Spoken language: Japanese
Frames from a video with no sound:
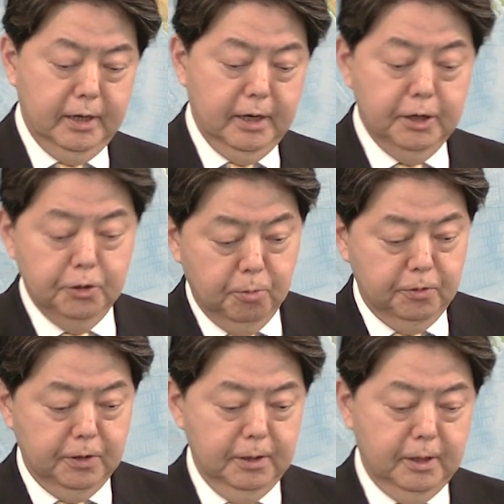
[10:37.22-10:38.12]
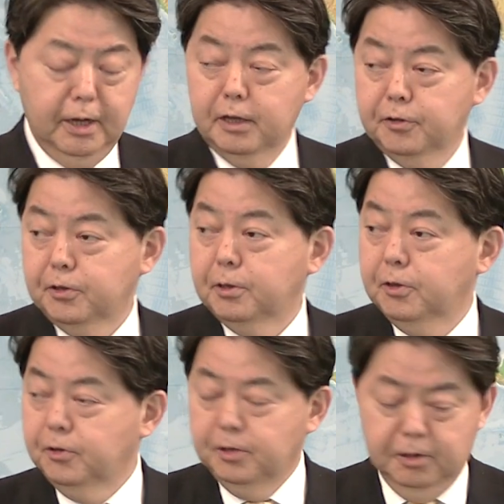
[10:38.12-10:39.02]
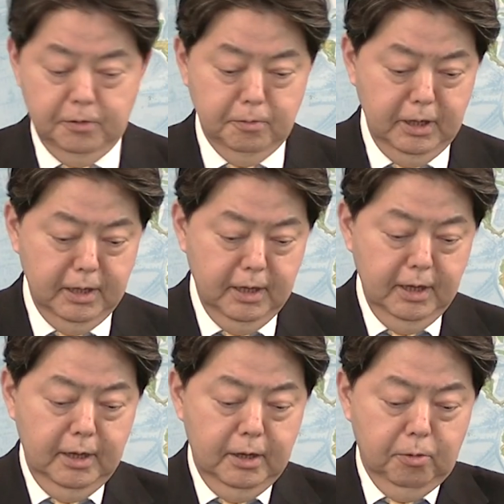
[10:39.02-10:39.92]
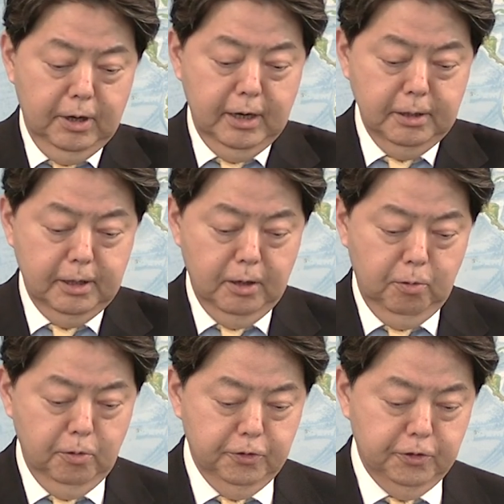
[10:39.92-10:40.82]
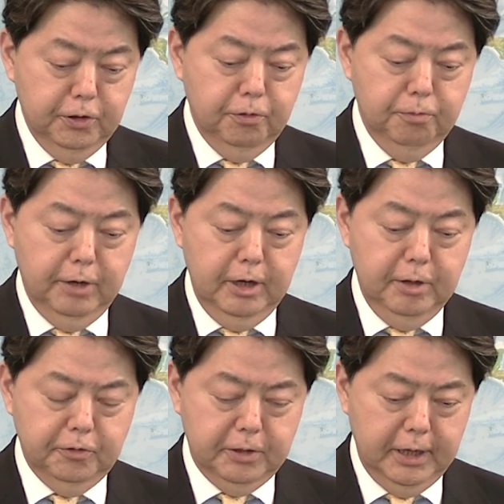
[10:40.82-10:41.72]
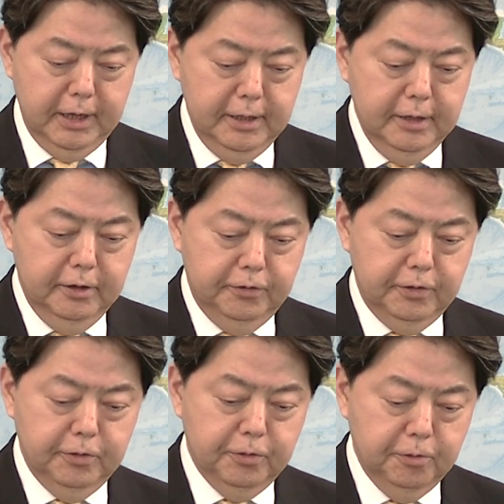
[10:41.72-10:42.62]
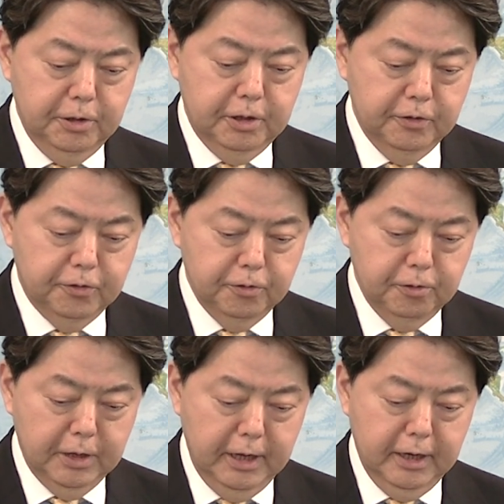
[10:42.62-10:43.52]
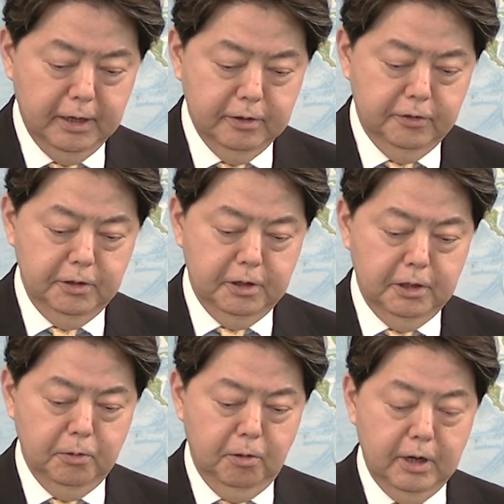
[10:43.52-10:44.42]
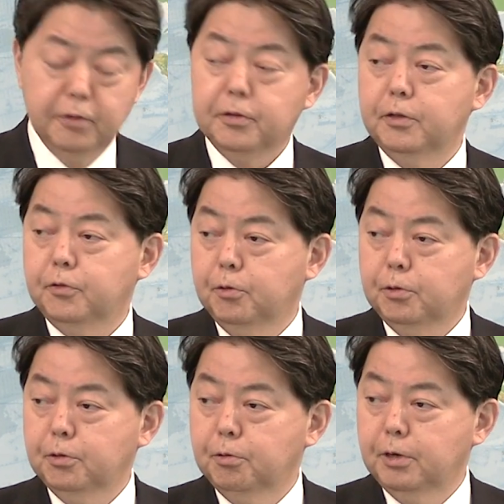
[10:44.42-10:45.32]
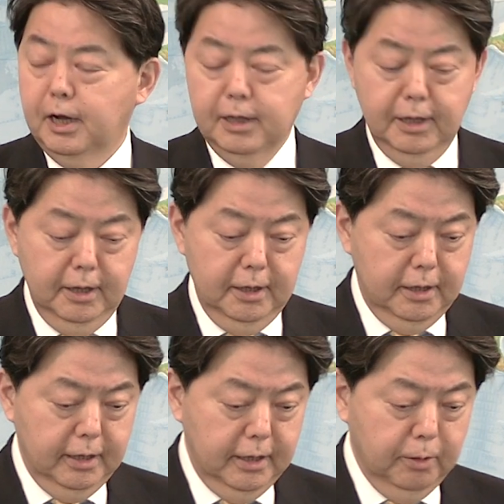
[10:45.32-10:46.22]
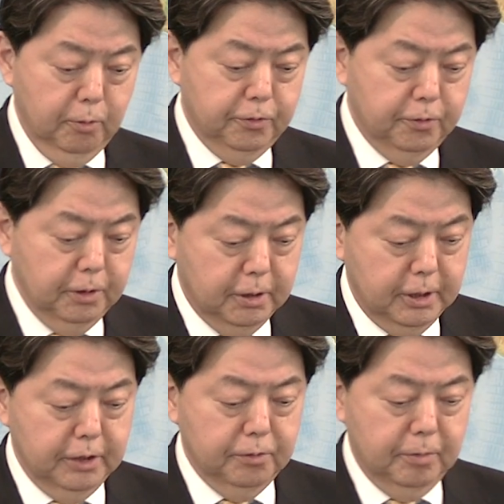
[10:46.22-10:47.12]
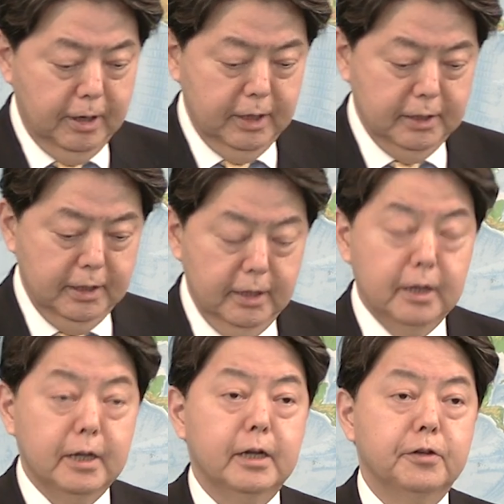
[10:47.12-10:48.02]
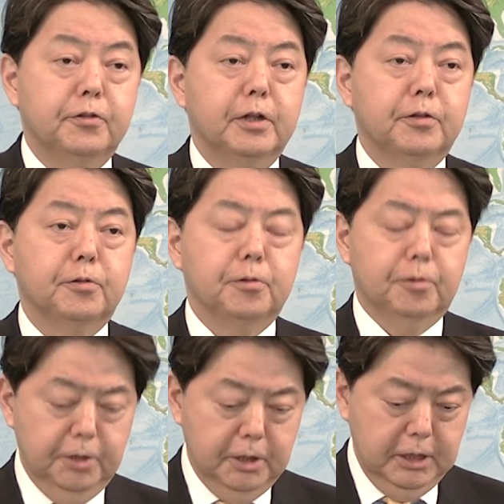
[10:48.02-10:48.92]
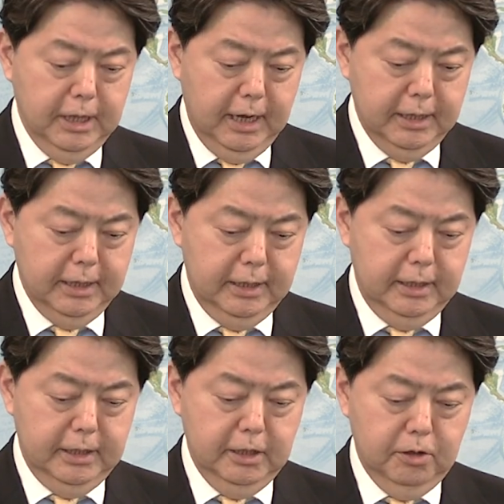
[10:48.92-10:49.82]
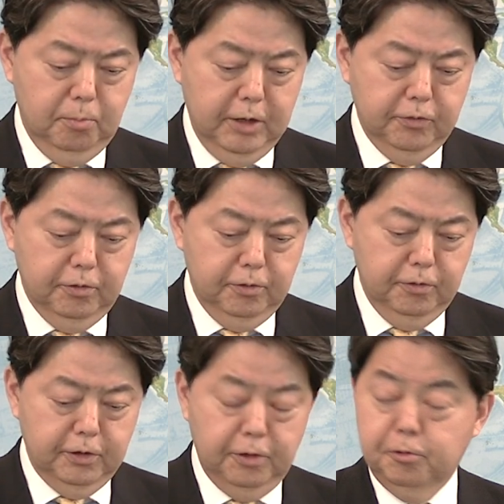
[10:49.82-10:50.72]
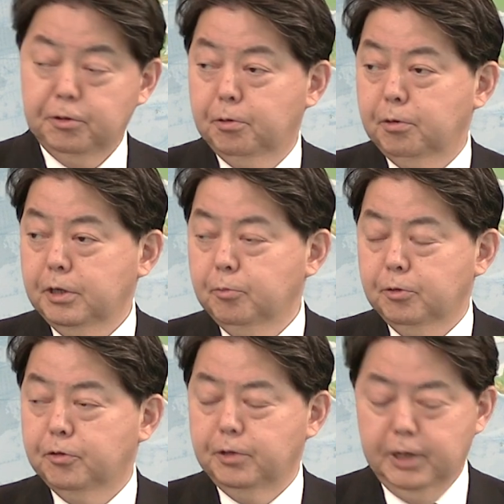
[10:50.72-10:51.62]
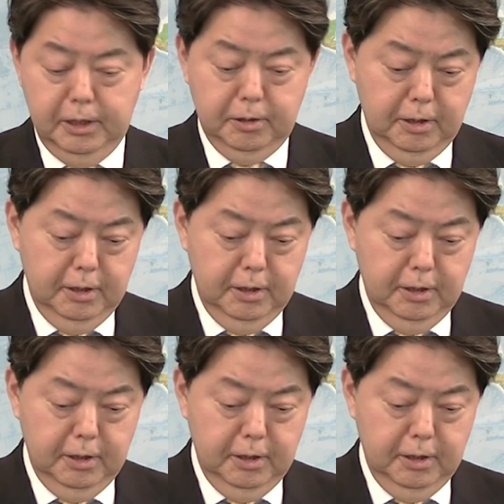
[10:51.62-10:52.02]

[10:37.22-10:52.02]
管理予防センター CDC ですね、この新たな方針を踏まえまして、施設区域周辺地域の感染状況が落ち着いている場合、施設区域内でのマスク着用を義務としない